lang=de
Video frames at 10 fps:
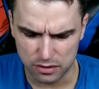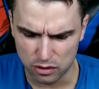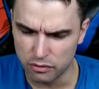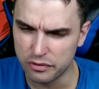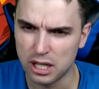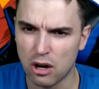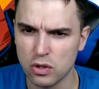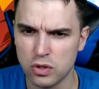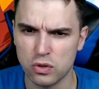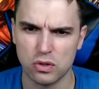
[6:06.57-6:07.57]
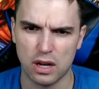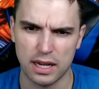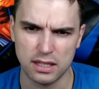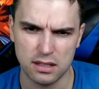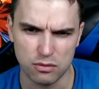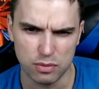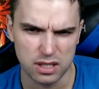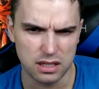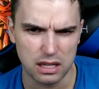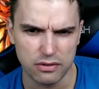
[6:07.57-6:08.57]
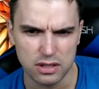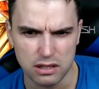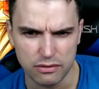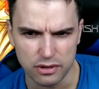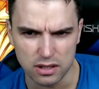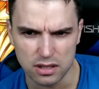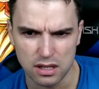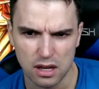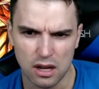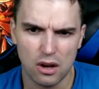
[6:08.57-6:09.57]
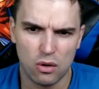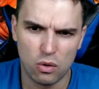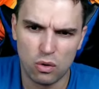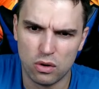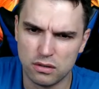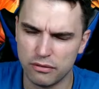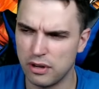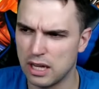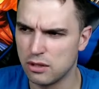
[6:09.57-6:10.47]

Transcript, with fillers: vernünftige Ausrüstung reichen, die so ein bisschen defensiv ist und vielleicht